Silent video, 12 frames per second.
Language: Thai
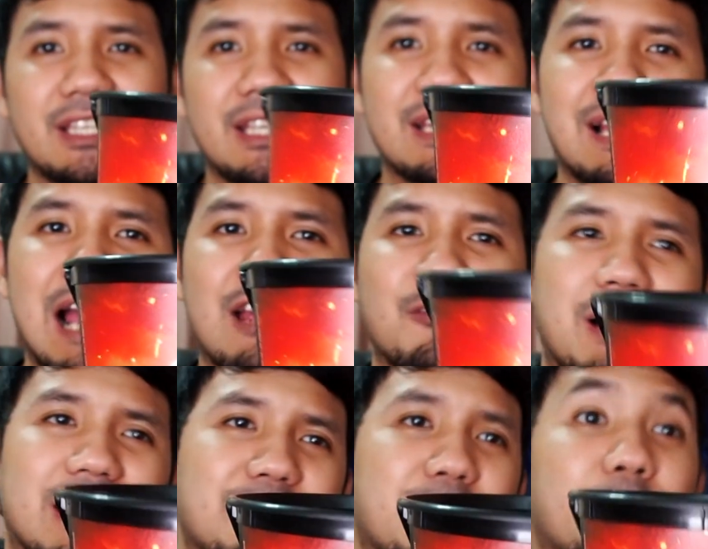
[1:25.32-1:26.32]
กรีนไลน์ออกมา
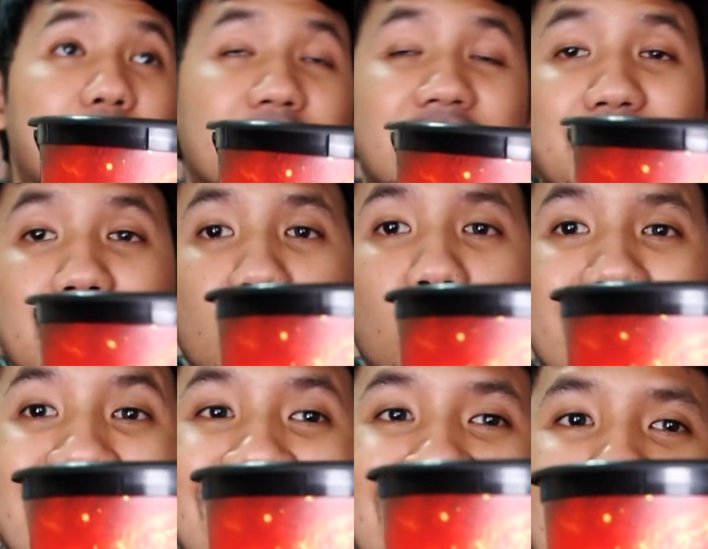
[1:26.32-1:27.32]
นี่แบบบางทีมันดู
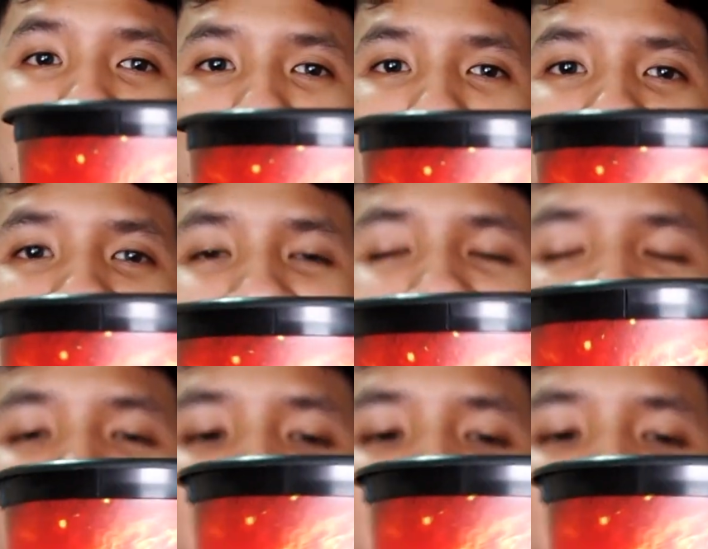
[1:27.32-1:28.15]
เกะกะบ้านใช่ไหม